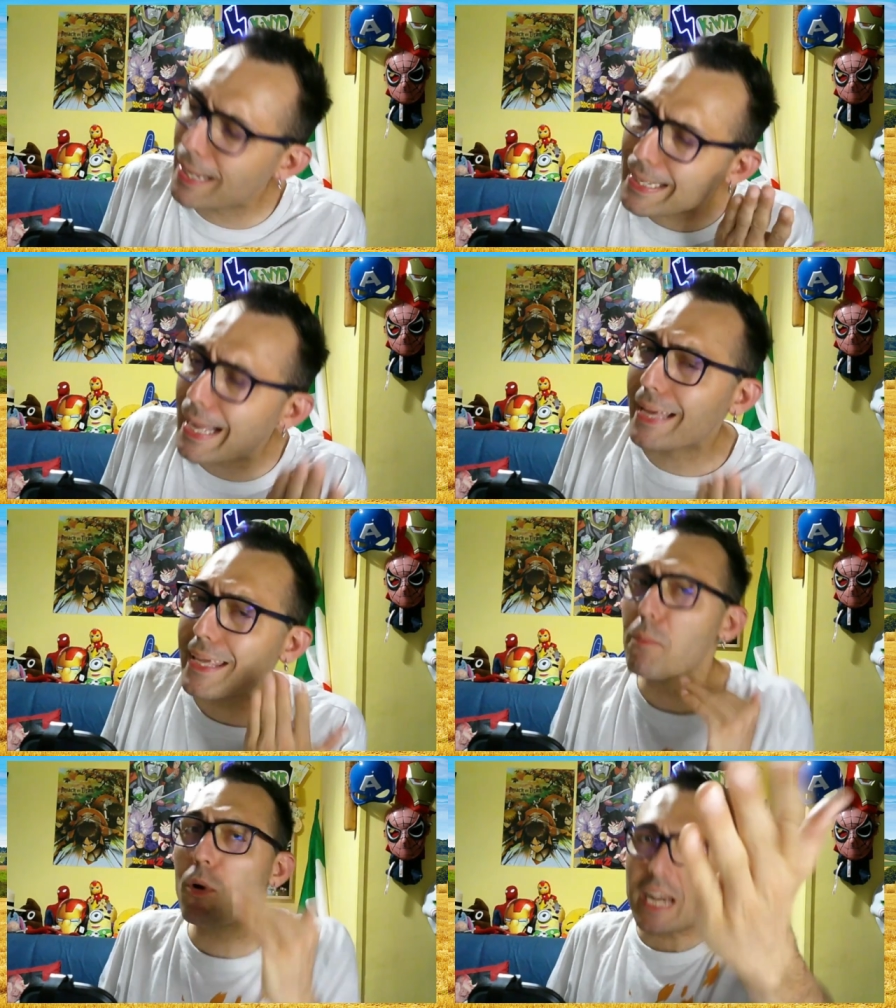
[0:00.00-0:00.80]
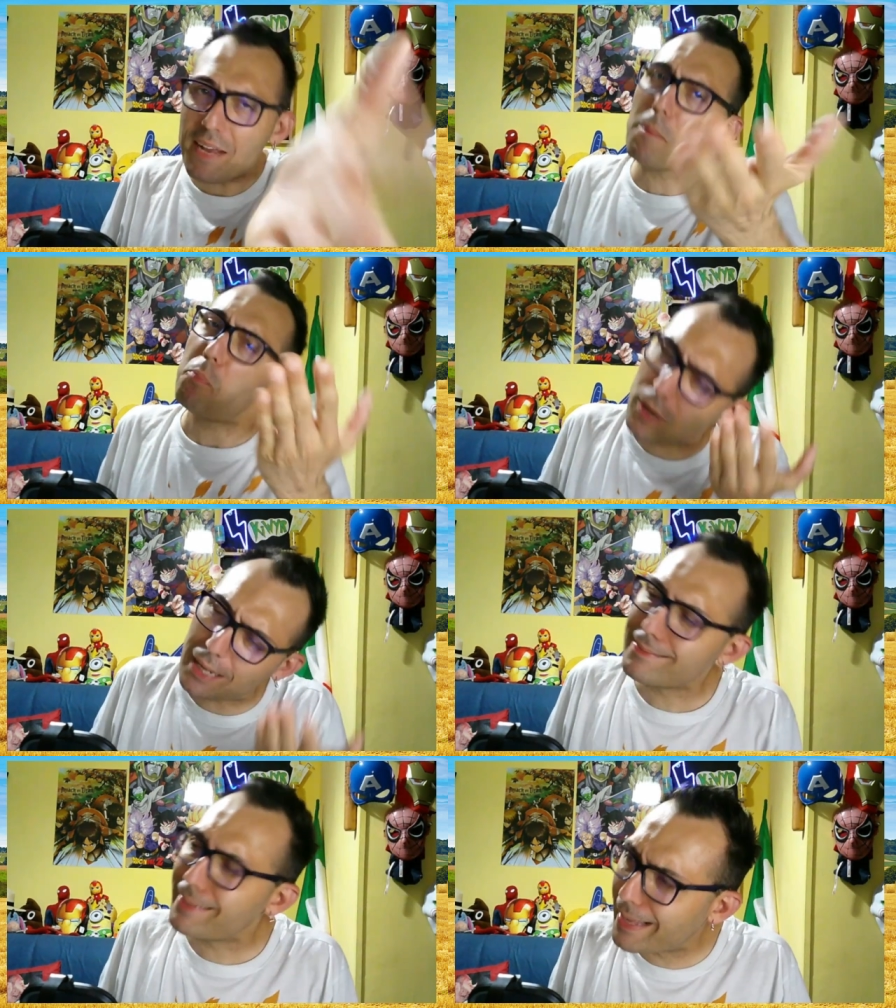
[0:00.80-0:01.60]
dai, e mo arriva pure a
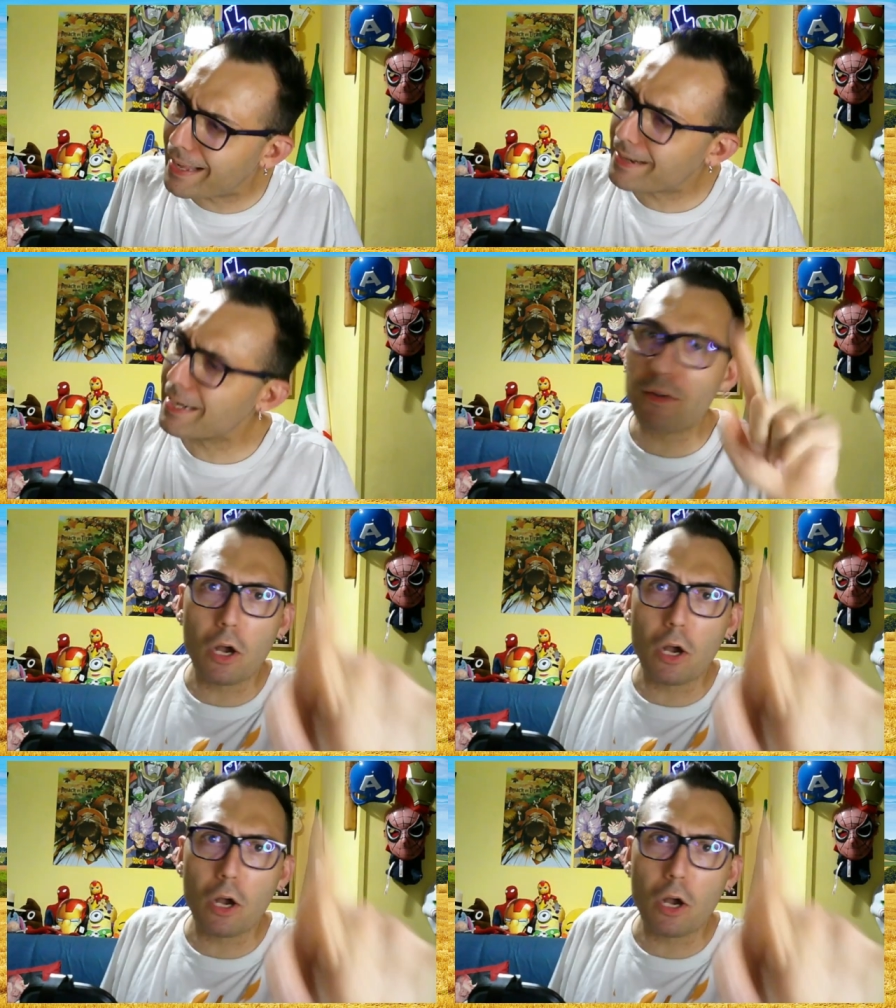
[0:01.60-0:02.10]
te, arriva.